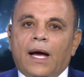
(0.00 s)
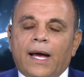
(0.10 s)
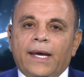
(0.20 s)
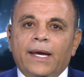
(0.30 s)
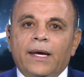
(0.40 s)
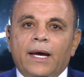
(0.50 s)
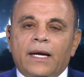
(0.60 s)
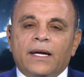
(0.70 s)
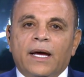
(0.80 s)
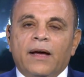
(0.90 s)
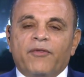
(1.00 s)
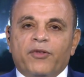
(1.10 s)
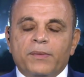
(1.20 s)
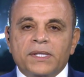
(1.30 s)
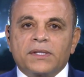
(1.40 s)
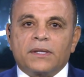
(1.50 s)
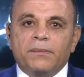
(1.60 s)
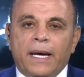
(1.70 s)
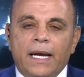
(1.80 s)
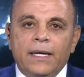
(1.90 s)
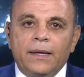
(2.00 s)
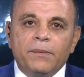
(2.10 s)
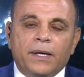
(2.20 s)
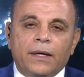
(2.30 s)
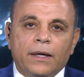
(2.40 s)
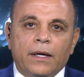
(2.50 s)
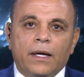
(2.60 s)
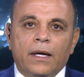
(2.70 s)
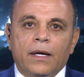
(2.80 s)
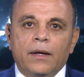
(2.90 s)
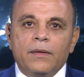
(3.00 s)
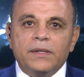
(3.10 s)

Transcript: الحقيقي أنا في مصر بقالي يمكن آه،